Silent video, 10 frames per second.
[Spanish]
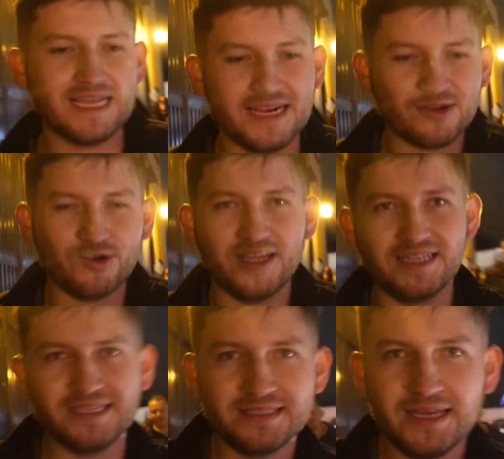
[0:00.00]
salir con
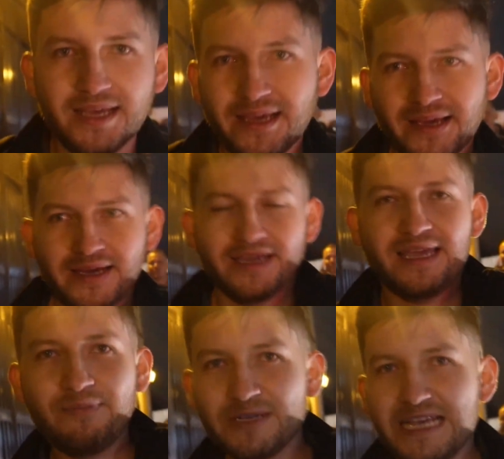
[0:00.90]
ellas.
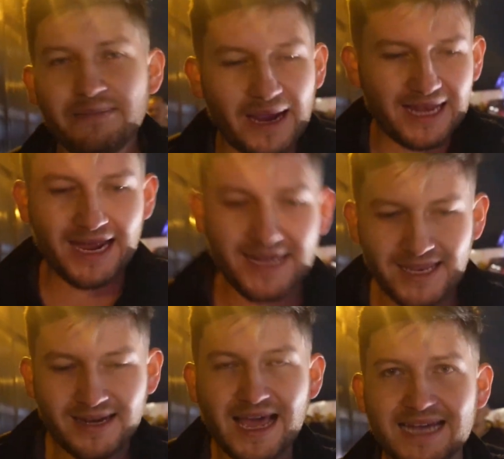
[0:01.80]
Y pues el
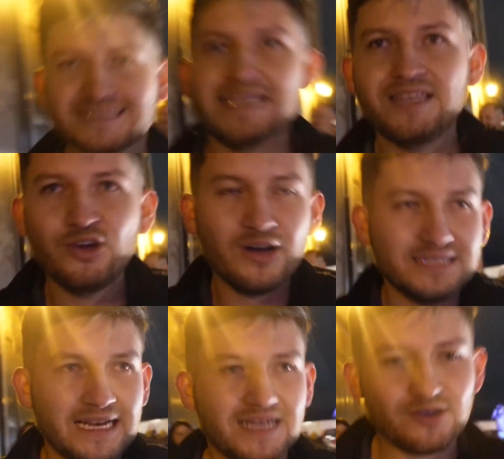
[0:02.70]
bailarín accedió a
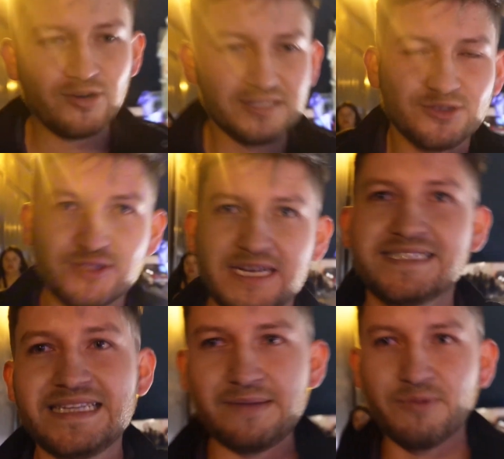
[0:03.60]
salir con estos
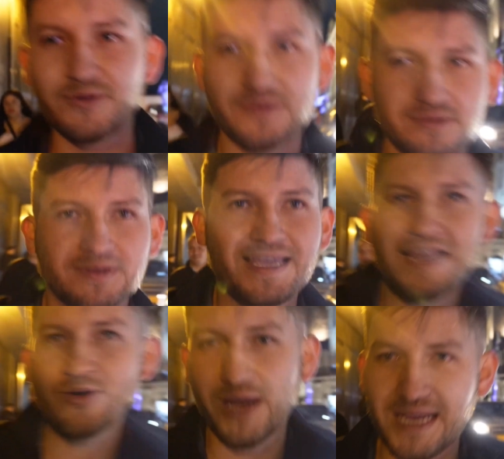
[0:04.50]
tres tipos
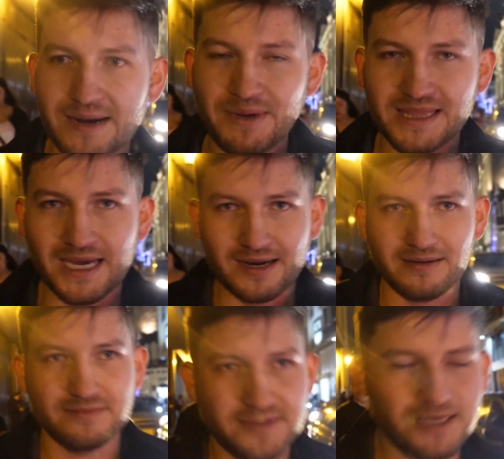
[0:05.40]
que lo querían matar,
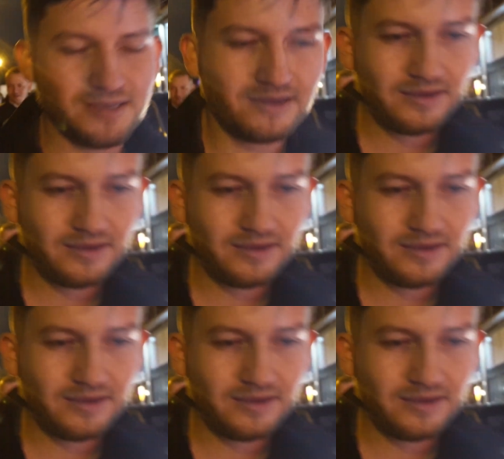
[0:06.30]
¿sí?